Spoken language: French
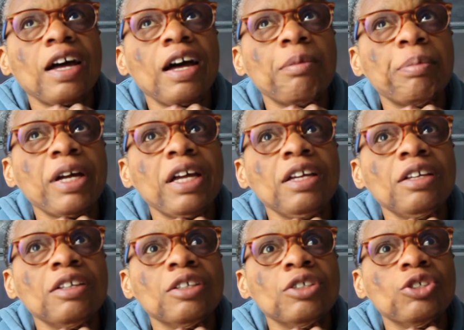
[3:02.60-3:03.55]
après,
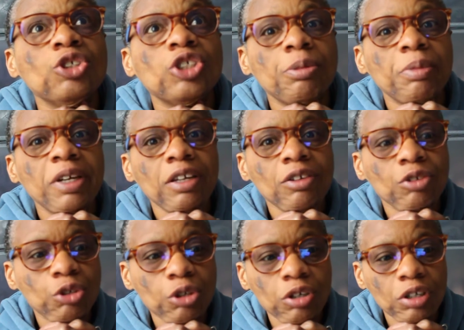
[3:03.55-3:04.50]
j'aimerais
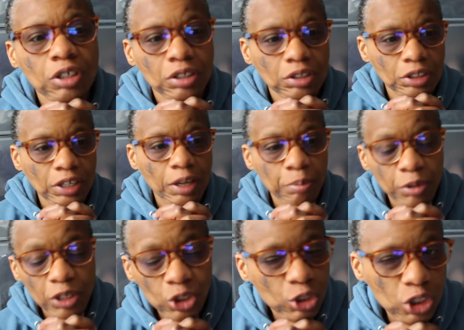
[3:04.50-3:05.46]
encore
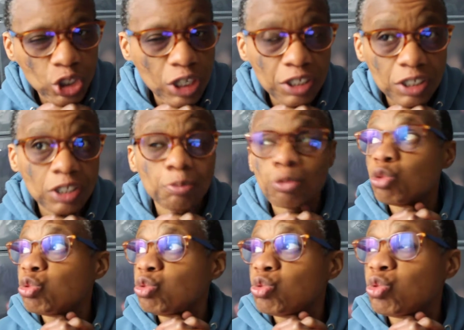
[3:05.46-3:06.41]
rappeler, j'insiste
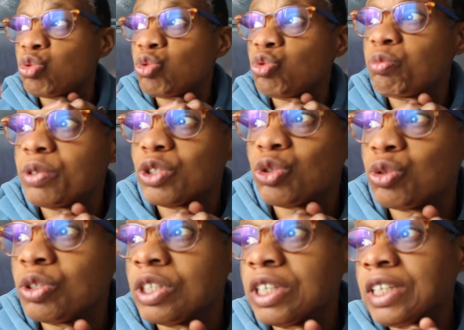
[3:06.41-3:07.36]
beaucoup dessus parce
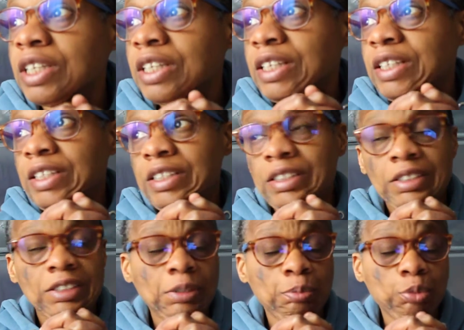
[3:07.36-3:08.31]
que
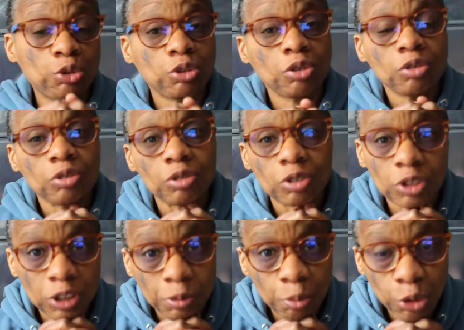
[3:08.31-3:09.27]
c'est pourtant,
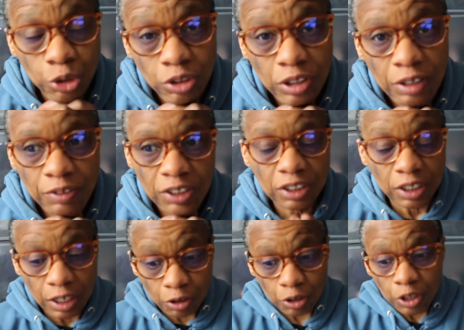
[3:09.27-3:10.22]
pourtant la vérité.
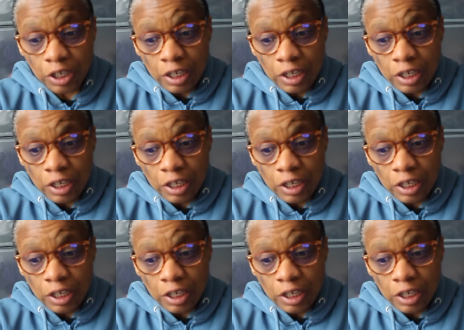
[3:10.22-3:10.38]
Alors,